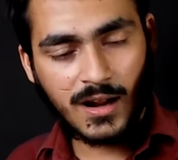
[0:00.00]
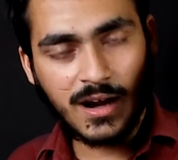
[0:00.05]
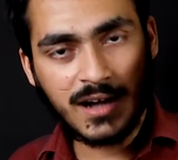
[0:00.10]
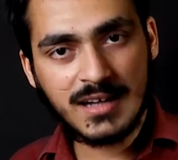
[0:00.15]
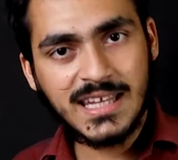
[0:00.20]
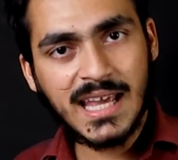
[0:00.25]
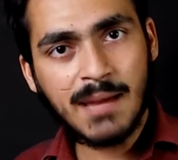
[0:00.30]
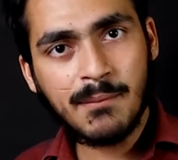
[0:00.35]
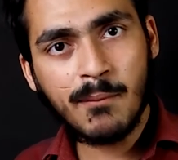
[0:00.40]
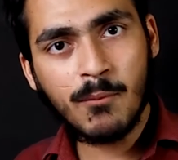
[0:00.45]

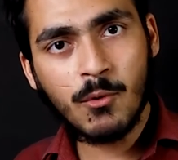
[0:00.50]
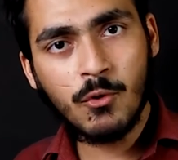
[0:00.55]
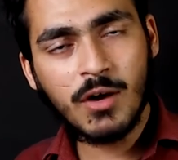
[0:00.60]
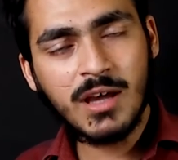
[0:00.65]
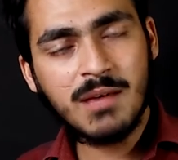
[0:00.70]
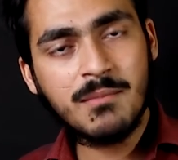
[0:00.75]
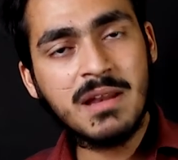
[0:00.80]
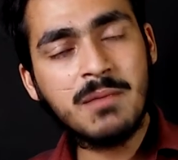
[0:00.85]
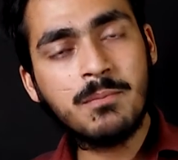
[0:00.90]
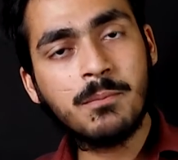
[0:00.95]
घटिया मैं
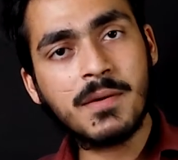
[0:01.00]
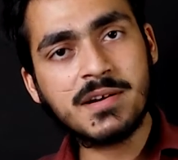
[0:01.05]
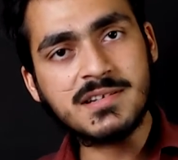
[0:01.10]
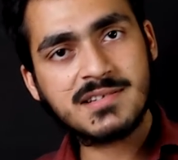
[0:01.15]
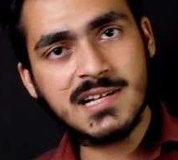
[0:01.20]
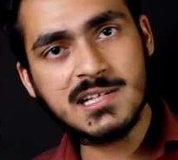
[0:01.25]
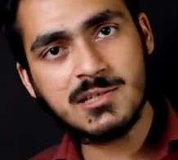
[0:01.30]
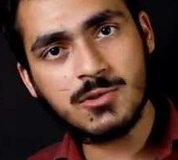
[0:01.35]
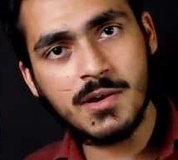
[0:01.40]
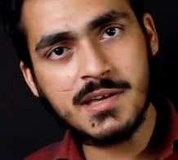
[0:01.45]
बोलूँगा ये मेरी
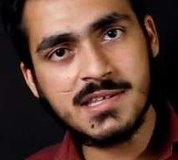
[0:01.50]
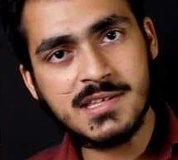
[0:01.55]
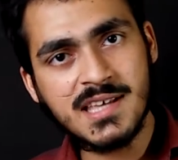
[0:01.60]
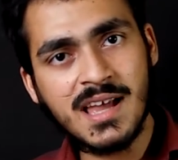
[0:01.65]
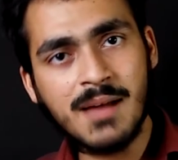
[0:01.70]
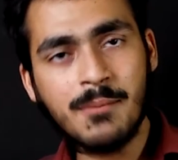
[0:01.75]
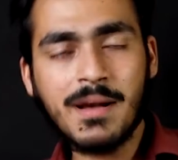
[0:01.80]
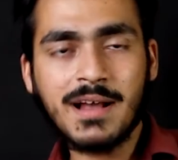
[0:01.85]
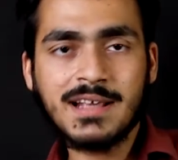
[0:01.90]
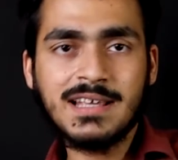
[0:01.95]
पर्सनल चॉइस
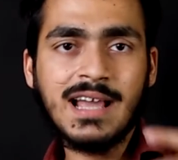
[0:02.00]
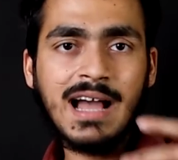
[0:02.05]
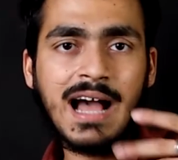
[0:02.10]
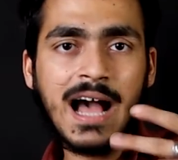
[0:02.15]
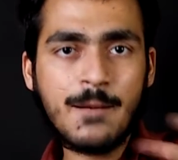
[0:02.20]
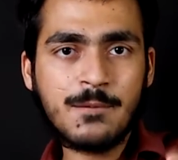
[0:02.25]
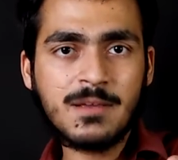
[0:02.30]
है बाकी